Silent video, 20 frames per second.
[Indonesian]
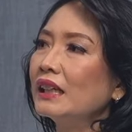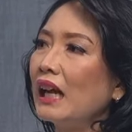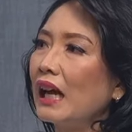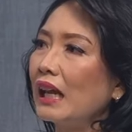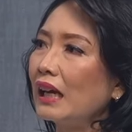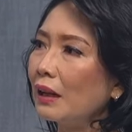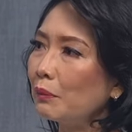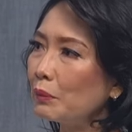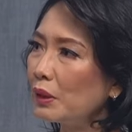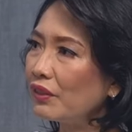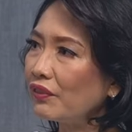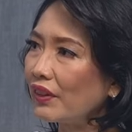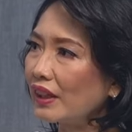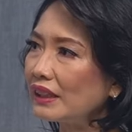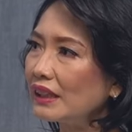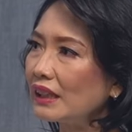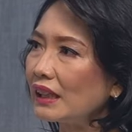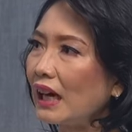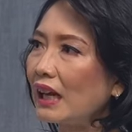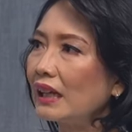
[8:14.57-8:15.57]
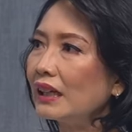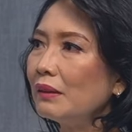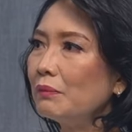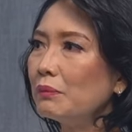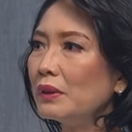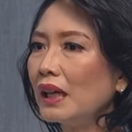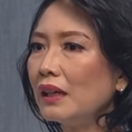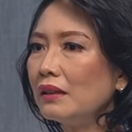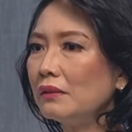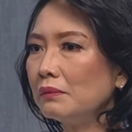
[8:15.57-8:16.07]
ke dalam infeksi
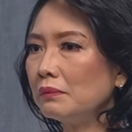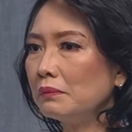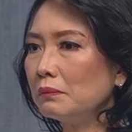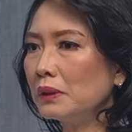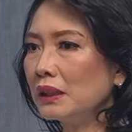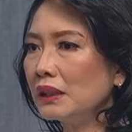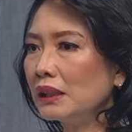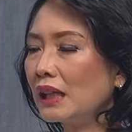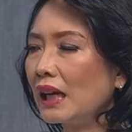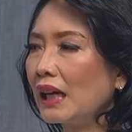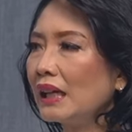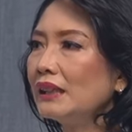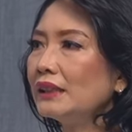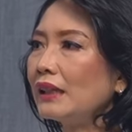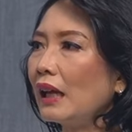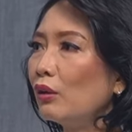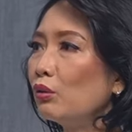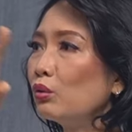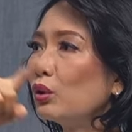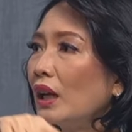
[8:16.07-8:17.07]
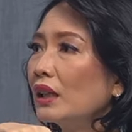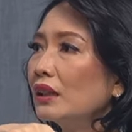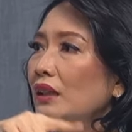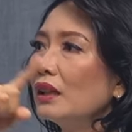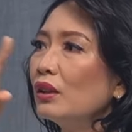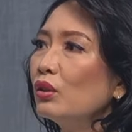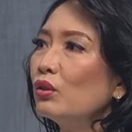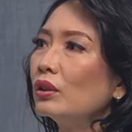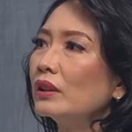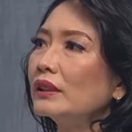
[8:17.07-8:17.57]
rahim dan mengenai saluran
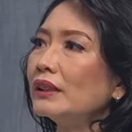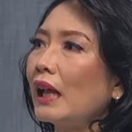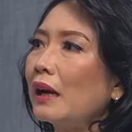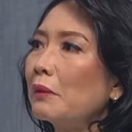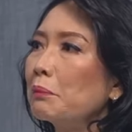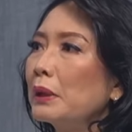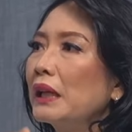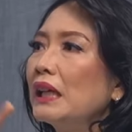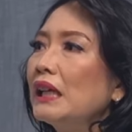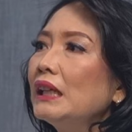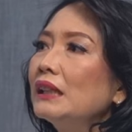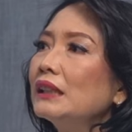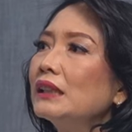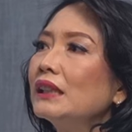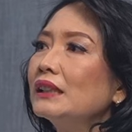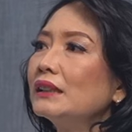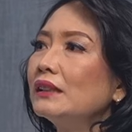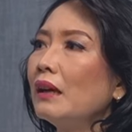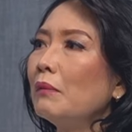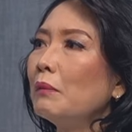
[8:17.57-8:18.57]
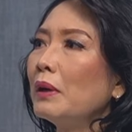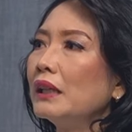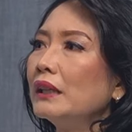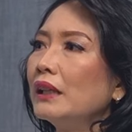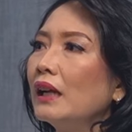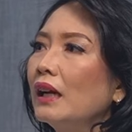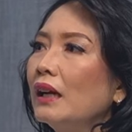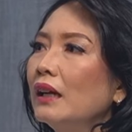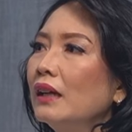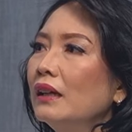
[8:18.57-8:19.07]
telur, salpingitis
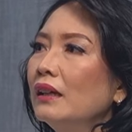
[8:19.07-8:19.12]
namanya.